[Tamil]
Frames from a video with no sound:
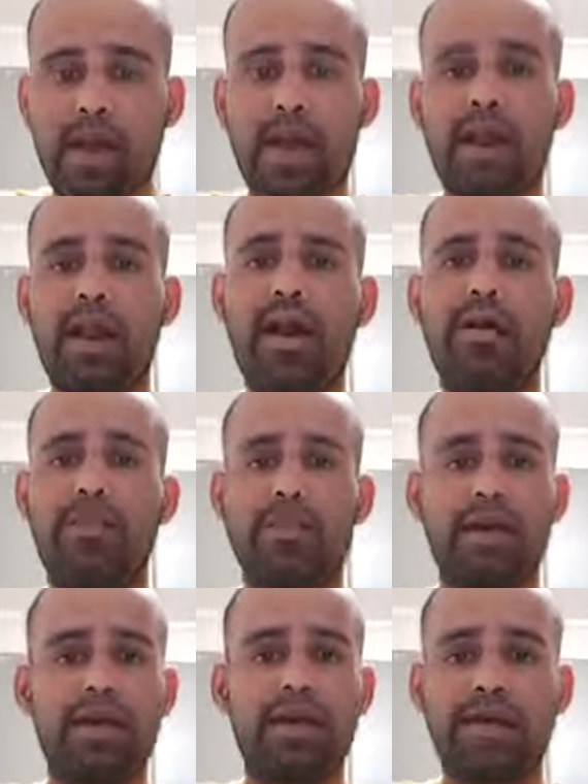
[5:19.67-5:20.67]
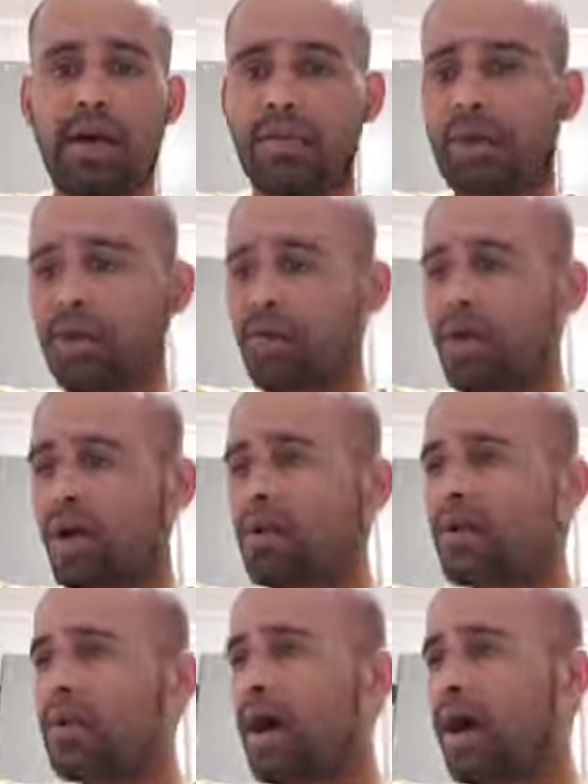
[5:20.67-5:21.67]
என்றெல்லாம் இது
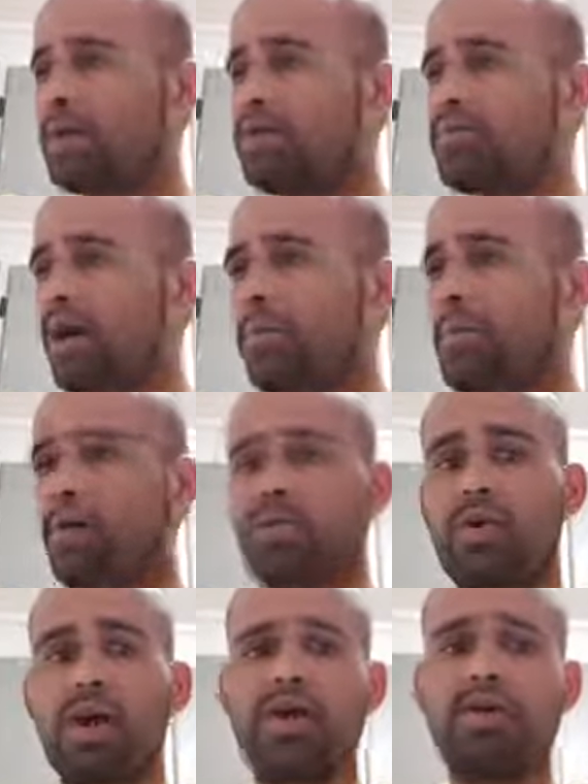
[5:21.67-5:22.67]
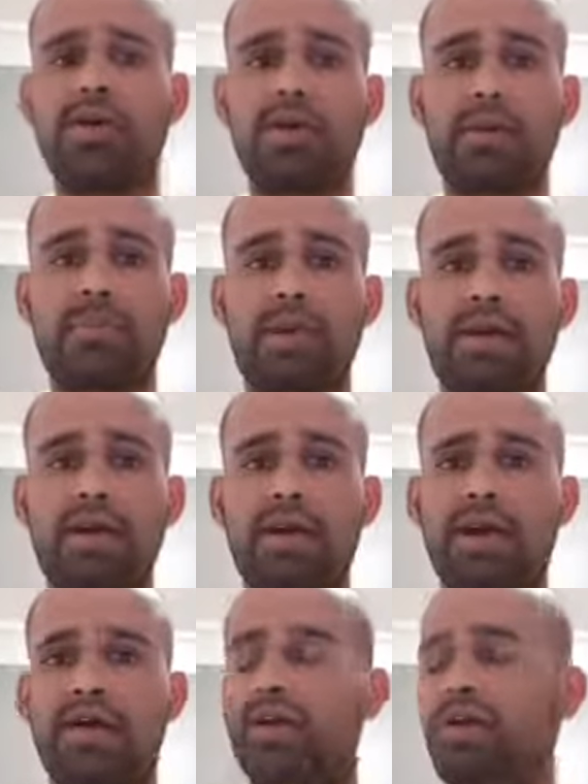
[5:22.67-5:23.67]
சாப்பிடக்கூடாது அது சாப்பிடக்கூடாது இப்படி
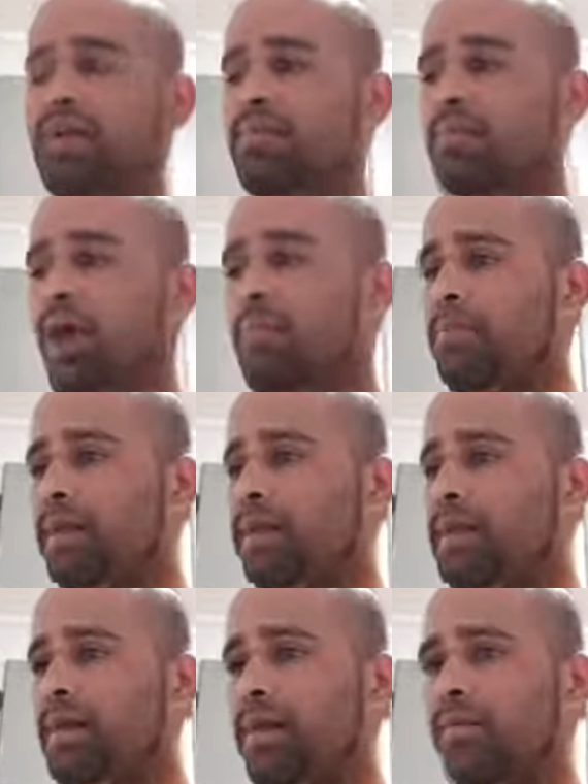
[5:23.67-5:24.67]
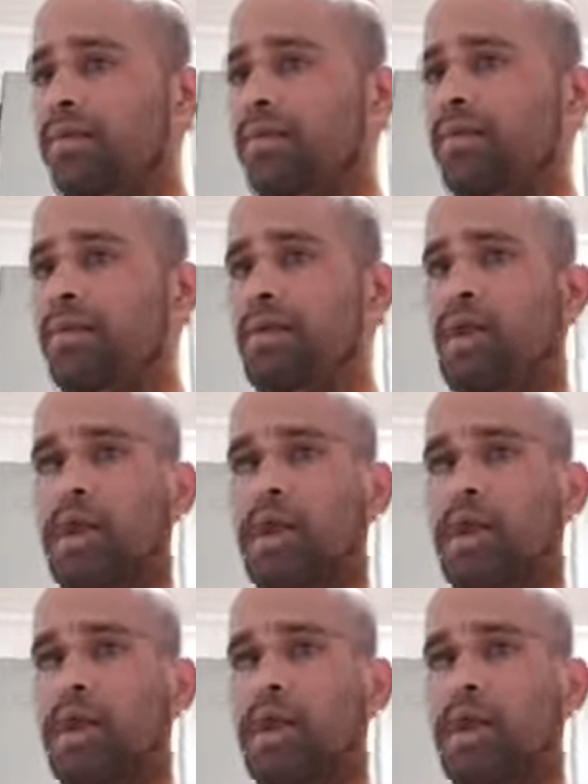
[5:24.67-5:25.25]
இருக்க வேண்டும் அப்படி இருக்க வேண்டும்